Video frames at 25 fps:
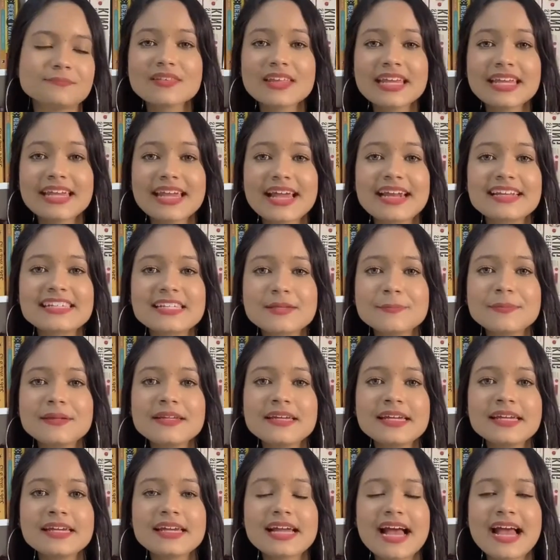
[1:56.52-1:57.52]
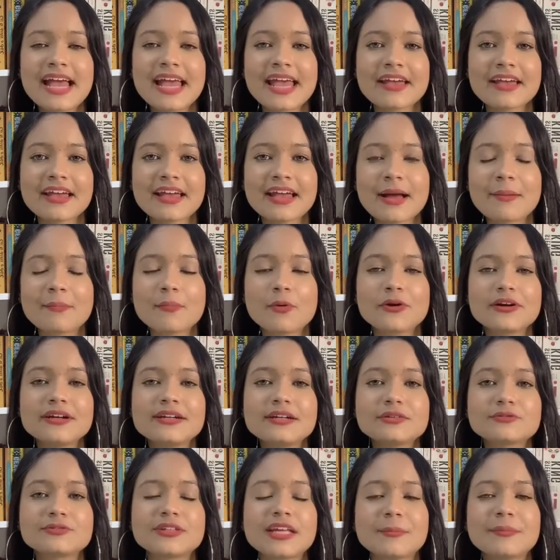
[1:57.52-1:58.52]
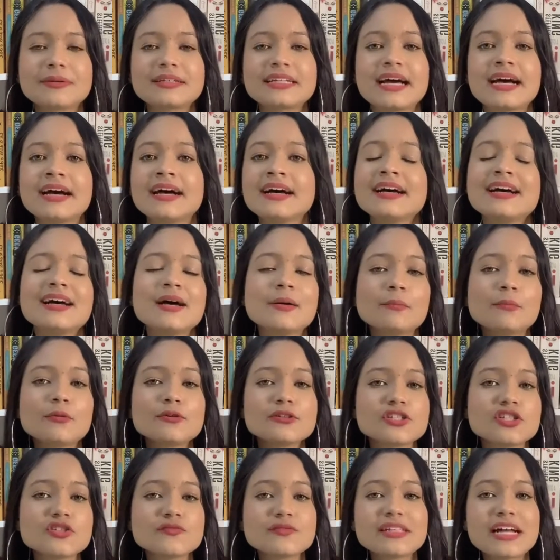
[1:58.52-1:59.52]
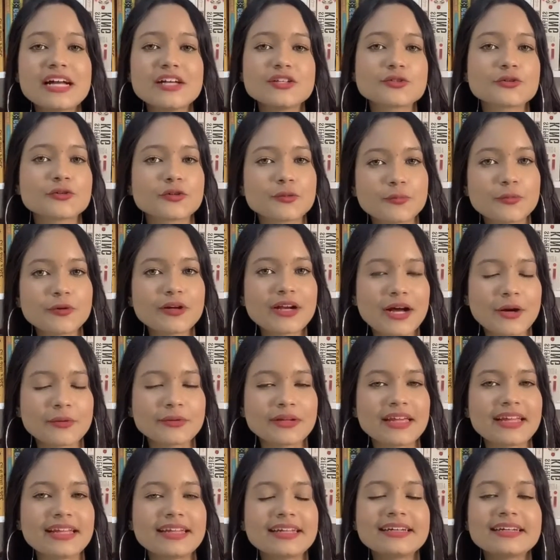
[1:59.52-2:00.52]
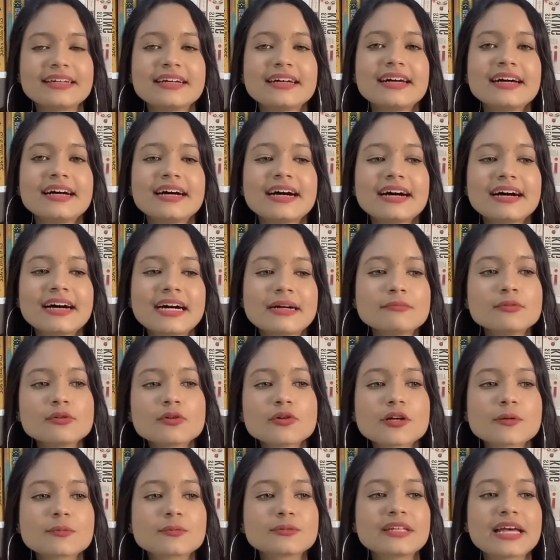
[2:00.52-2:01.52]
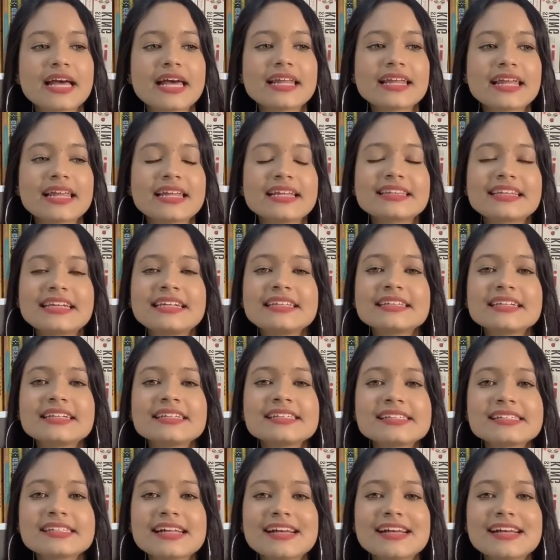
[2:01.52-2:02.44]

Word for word: E ela sempre é, aborda o tema da positividade corporal, né? Ela ama o corpo dela e ela tenta ensinar as